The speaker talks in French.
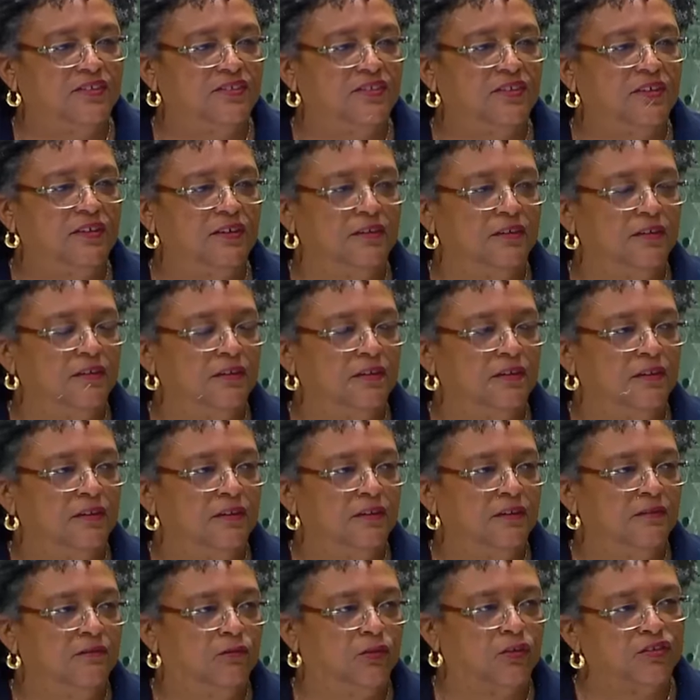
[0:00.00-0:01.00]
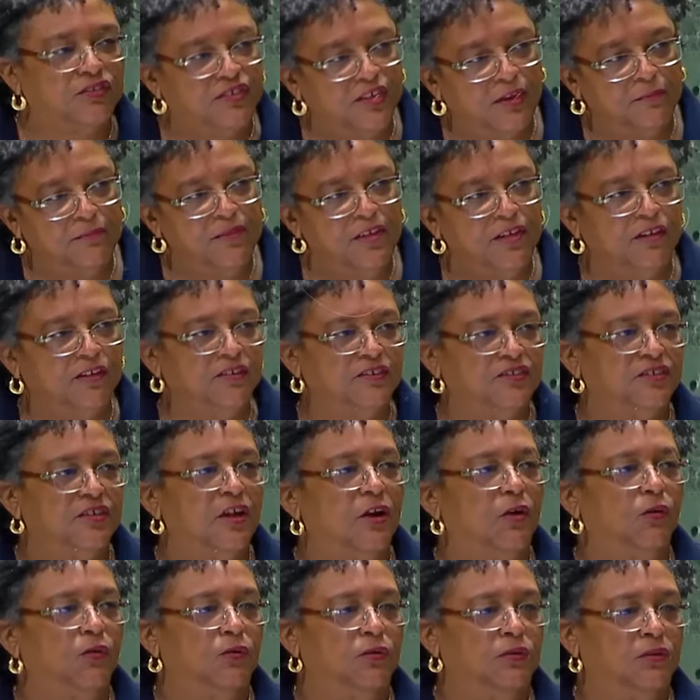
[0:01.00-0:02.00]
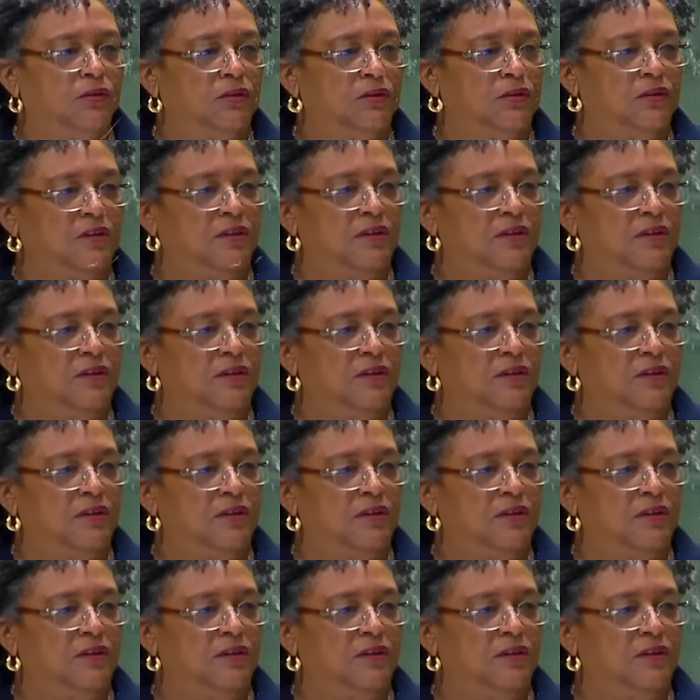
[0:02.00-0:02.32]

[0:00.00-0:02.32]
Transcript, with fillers: euh, de guerre. Mais aujourd'hui,